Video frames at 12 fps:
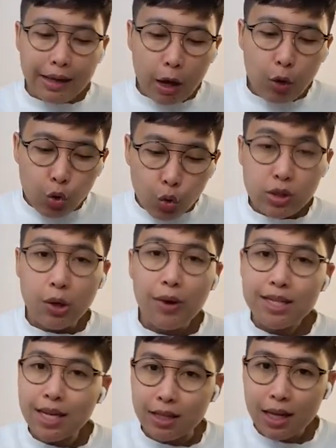แล้วดูซิ
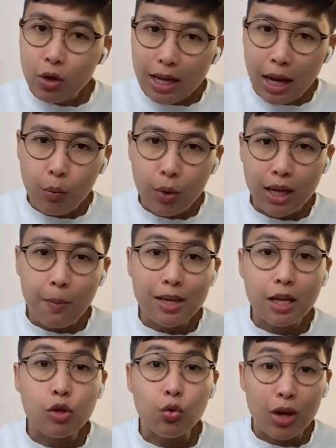ว่าสิ่งที่เราทำวันนี้
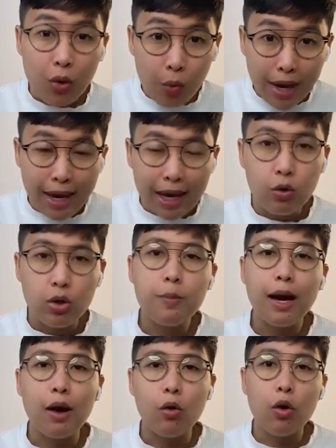มันยังอยู่ในเวเรา
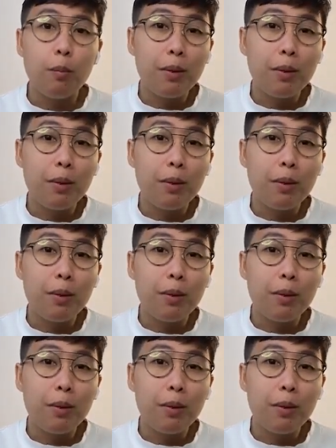หรือเปล่า